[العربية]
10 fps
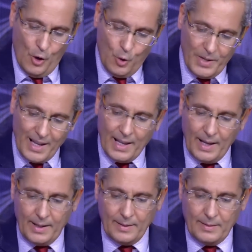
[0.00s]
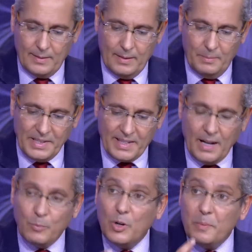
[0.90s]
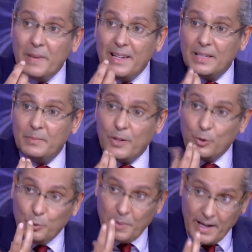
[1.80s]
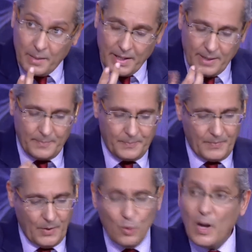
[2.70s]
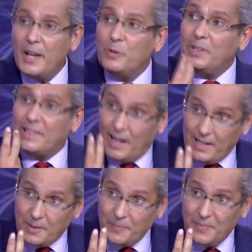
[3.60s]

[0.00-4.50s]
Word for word: هناك مسألة مهمة لازمنا نردوا بالنا منها هو أنه إيطاليا